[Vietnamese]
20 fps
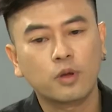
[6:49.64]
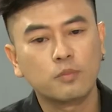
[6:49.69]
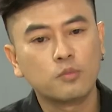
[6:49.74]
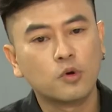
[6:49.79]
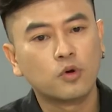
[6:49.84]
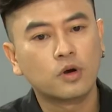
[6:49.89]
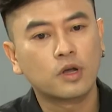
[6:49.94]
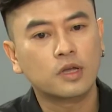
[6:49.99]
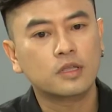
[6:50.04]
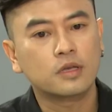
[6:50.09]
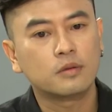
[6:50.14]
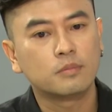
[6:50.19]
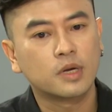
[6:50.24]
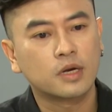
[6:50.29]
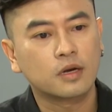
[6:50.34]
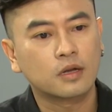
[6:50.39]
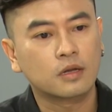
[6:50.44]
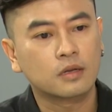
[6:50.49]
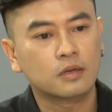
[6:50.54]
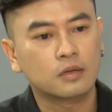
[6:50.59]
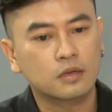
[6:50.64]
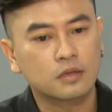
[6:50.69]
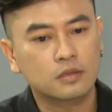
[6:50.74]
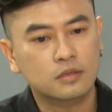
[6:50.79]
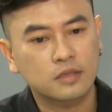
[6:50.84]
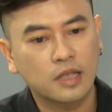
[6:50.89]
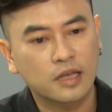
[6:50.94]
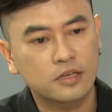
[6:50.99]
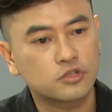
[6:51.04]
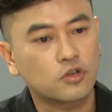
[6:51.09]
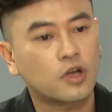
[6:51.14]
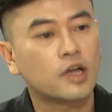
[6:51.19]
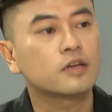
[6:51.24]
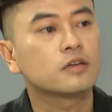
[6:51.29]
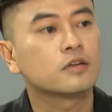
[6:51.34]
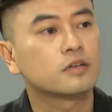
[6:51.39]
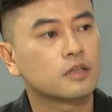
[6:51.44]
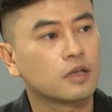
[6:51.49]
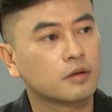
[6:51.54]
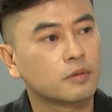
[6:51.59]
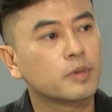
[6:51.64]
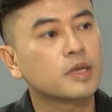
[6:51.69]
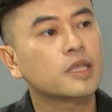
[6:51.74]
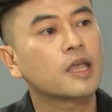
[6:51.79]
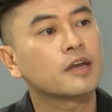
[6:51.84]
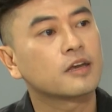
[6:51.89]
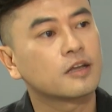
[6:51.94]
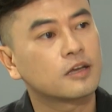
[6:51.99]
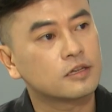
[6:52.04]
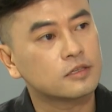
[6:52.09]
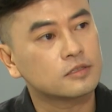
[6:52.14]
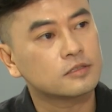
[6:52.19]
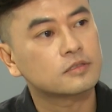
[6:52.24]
cái mùa đó thì mình tẩy xóa được những bức tranh đó